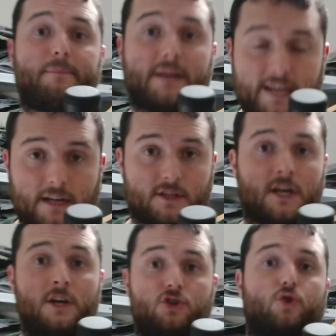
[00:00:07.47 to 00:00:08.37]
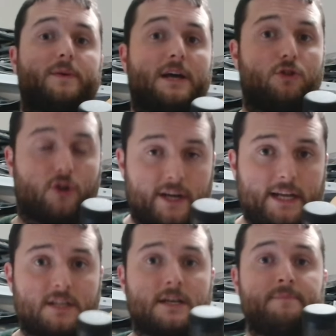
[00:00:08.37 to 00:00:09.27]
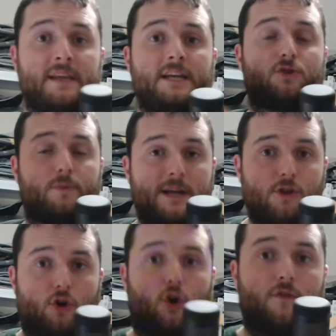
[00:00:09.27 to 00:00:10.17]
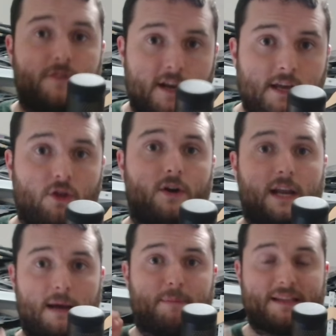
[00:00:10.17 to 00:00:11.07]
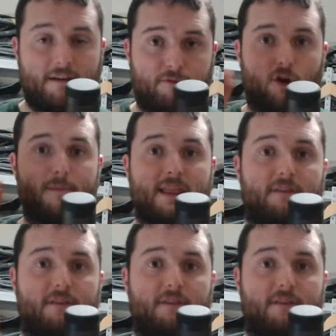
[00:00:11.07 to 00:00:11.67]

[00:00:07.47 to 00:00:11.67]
Reels, subiendo Reels y subiendo contenido en la plataforma de